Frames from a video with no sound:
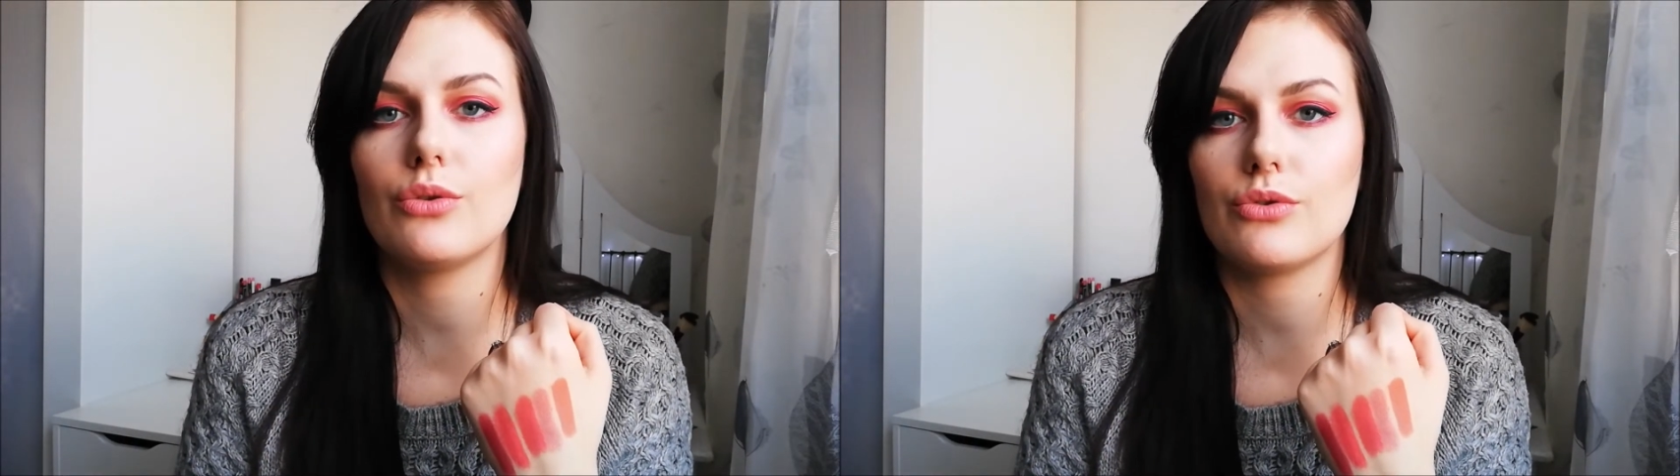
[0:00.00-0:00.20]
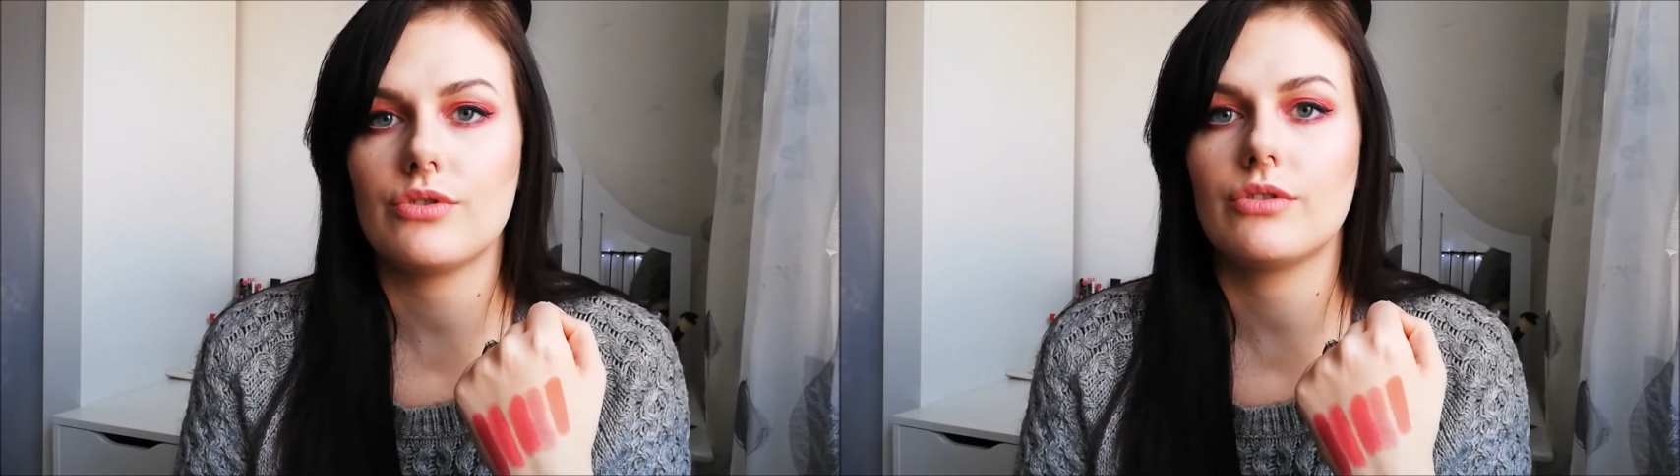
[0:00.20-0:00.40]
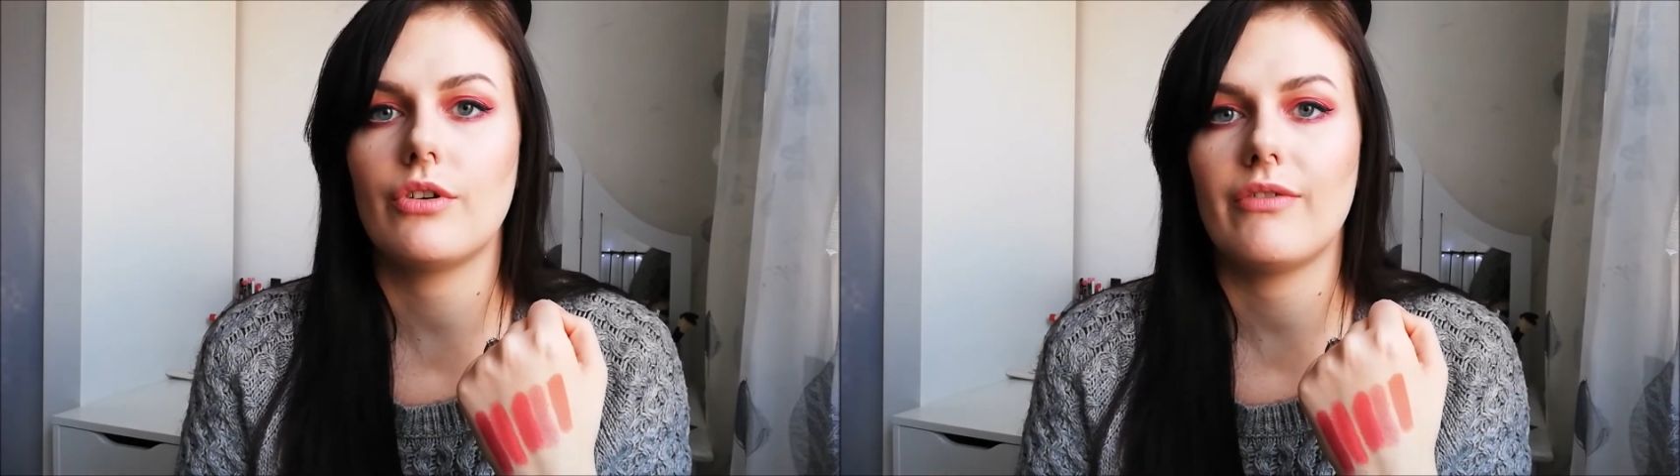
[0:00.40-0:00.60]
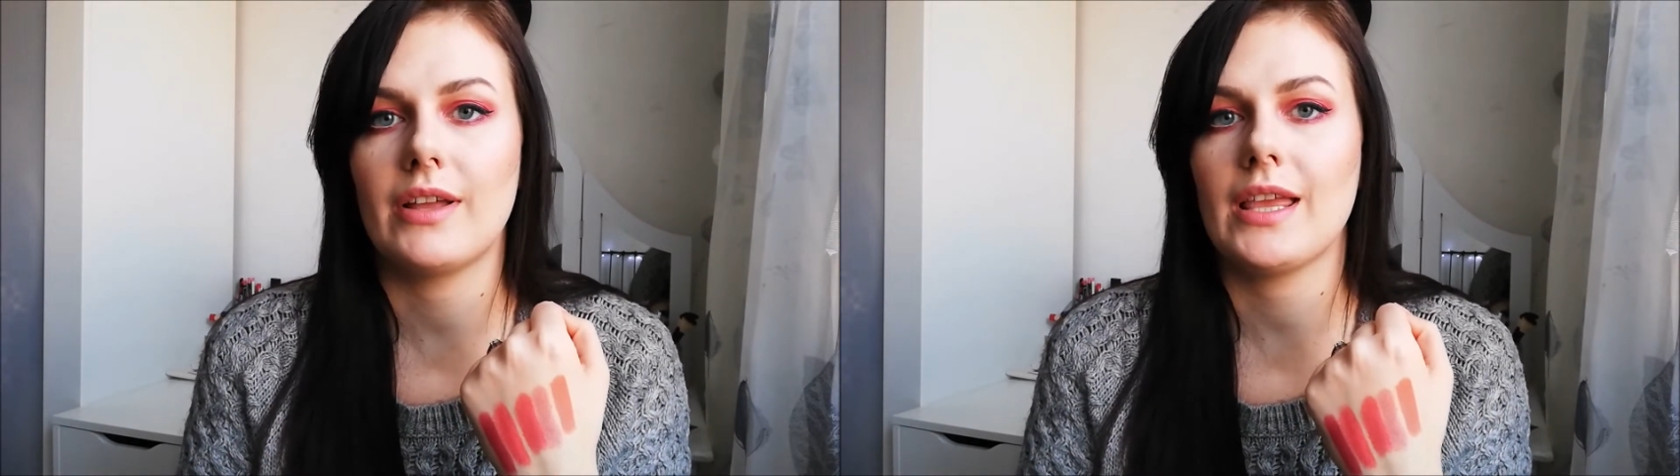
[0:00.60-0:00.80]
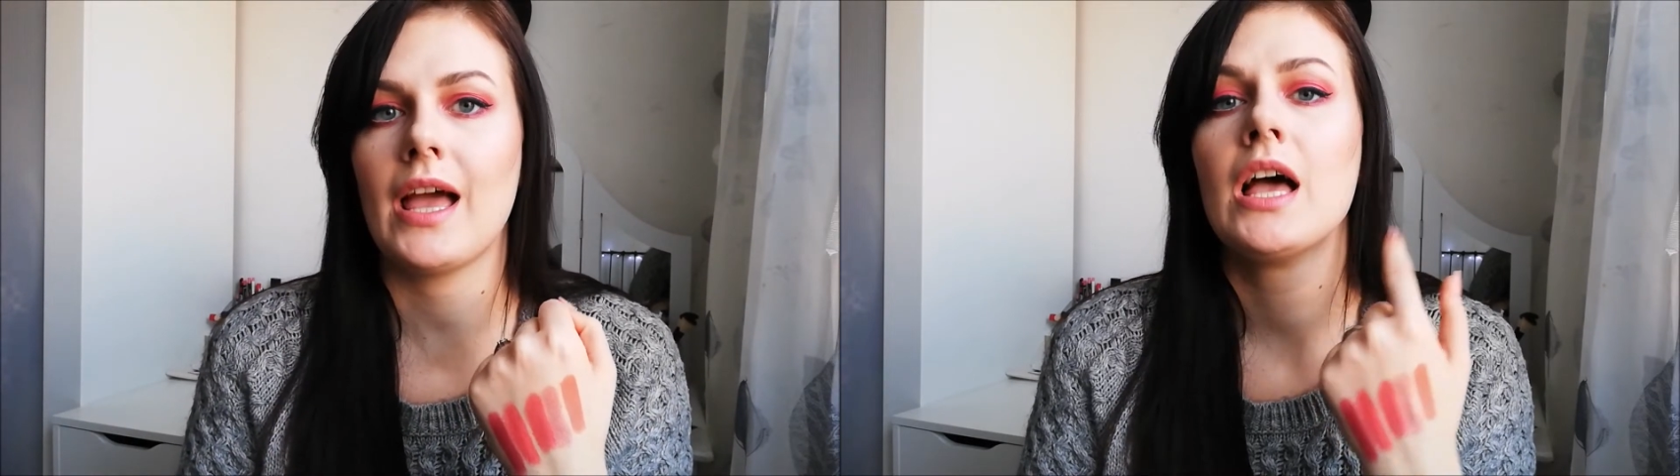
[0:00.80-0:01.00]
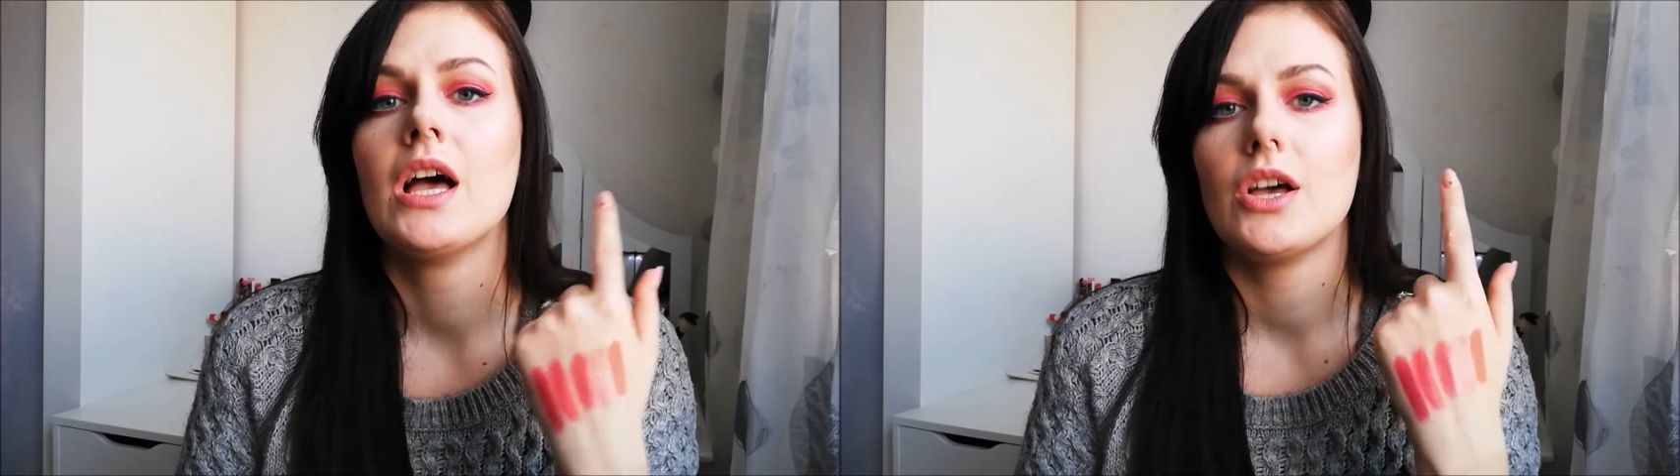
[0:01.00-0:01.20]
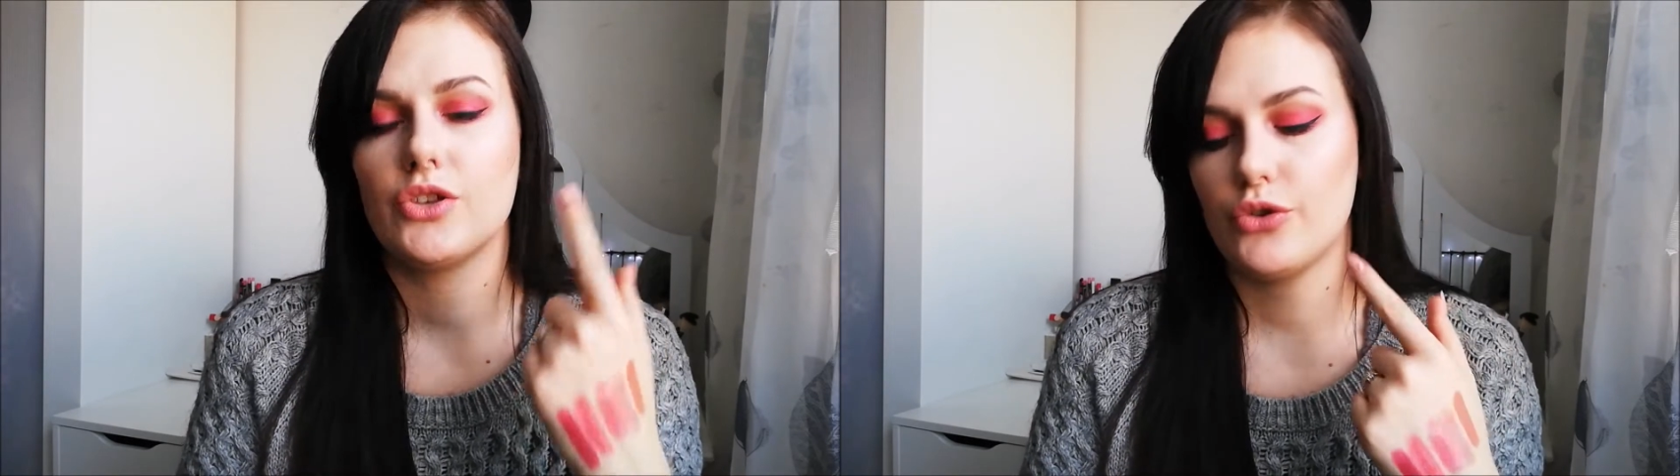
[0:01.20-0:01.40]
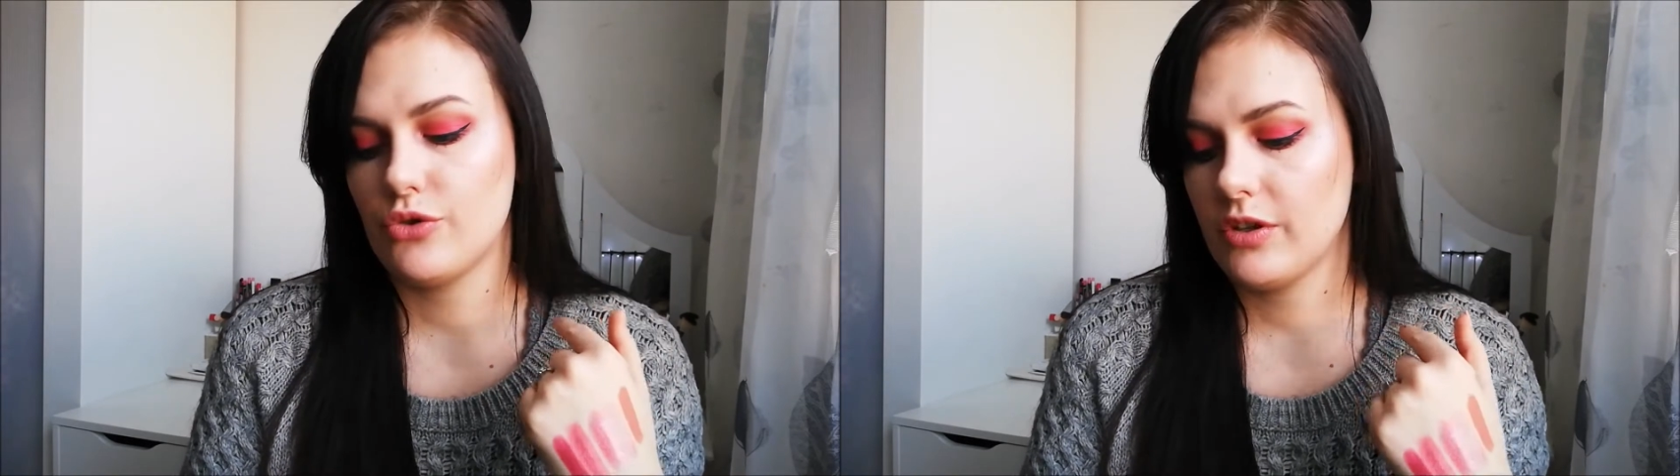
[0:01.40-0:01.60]
użytkowania
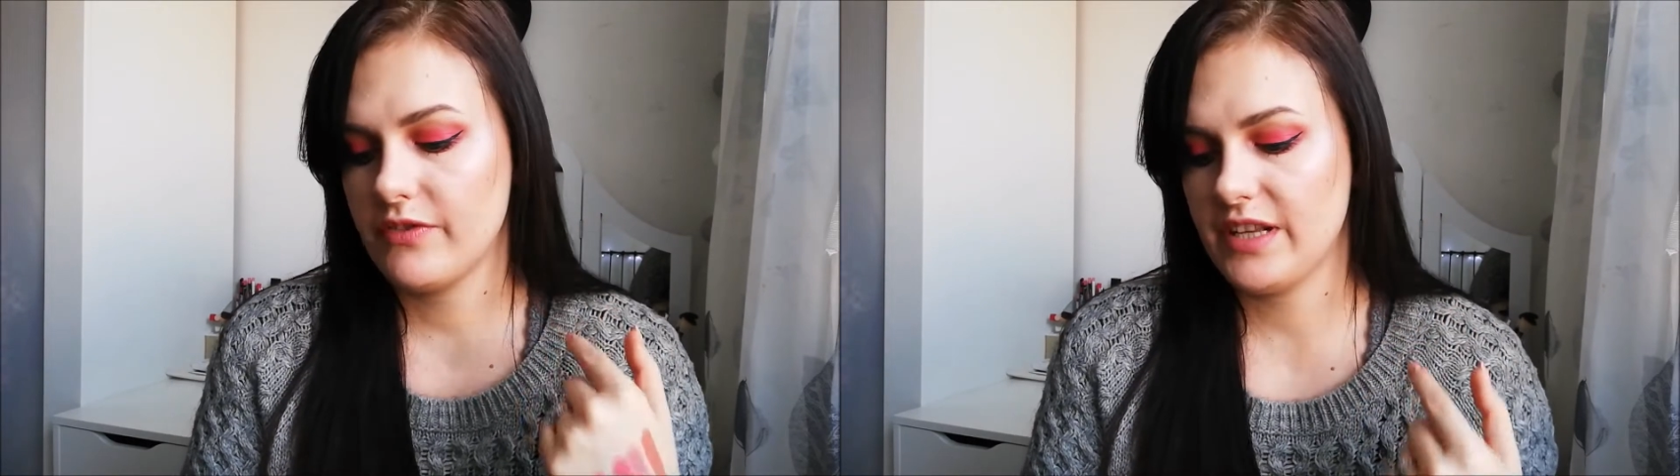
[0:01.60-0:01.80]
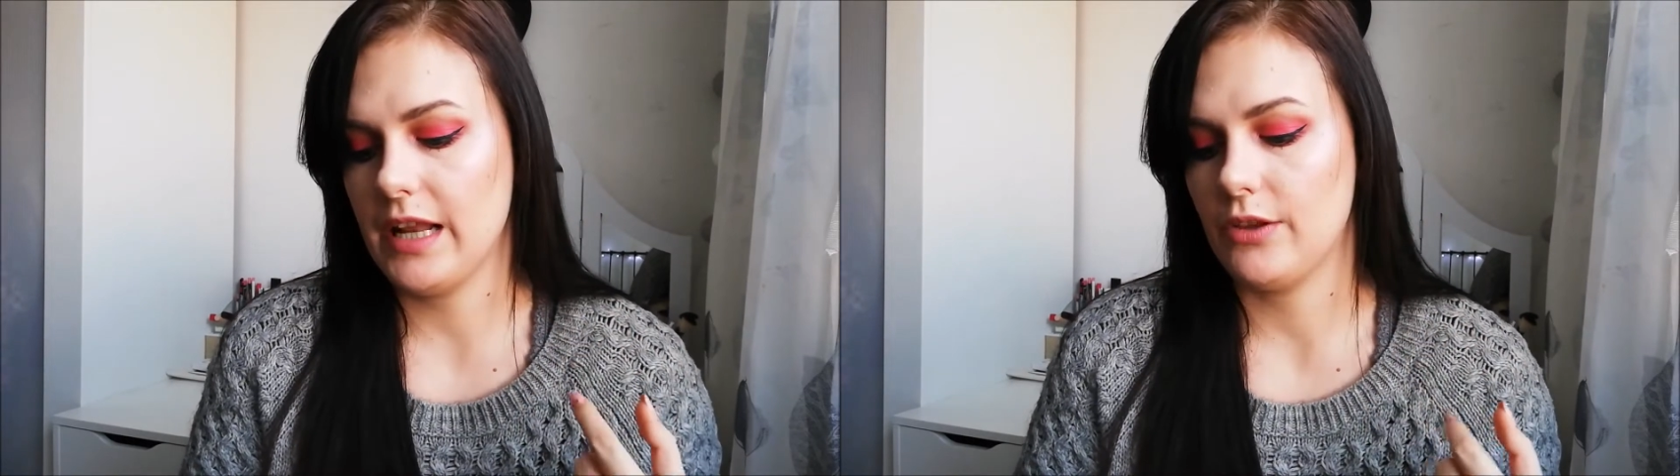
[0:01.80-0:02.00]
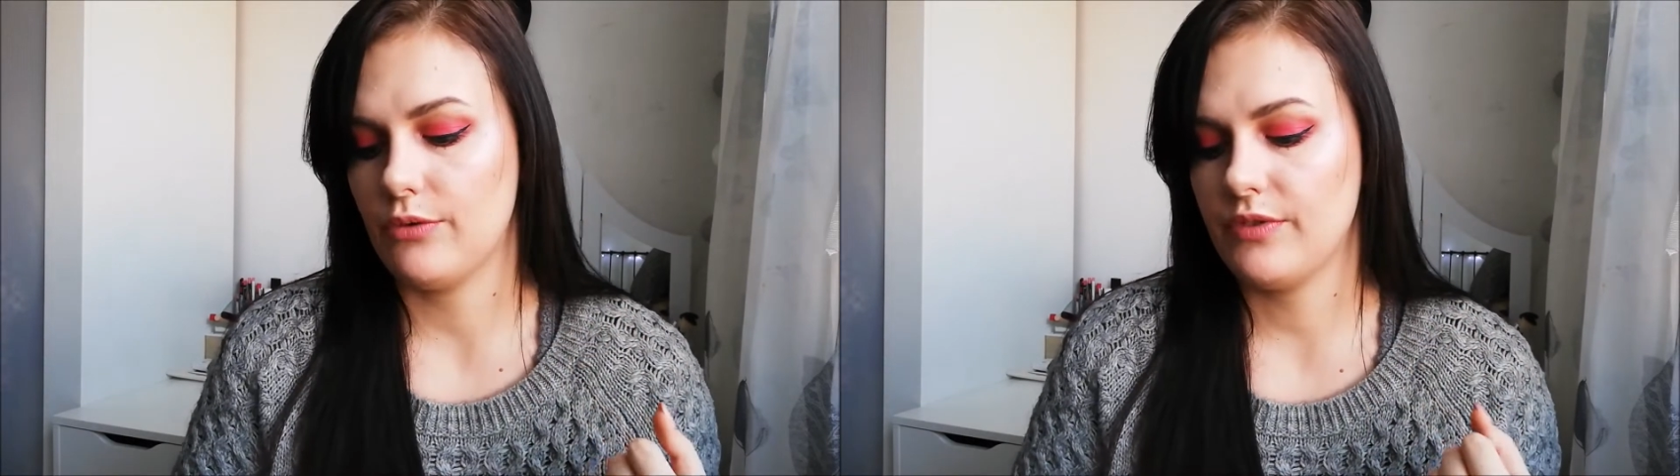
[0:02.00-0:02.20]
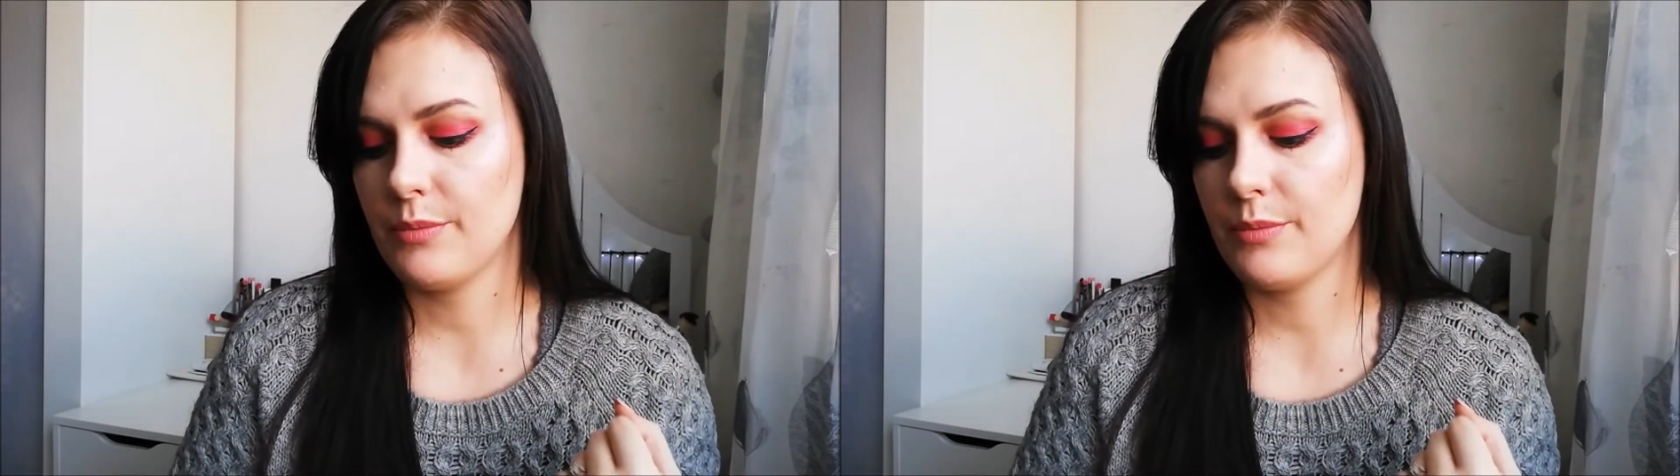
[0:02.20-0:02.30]
z różnych względów.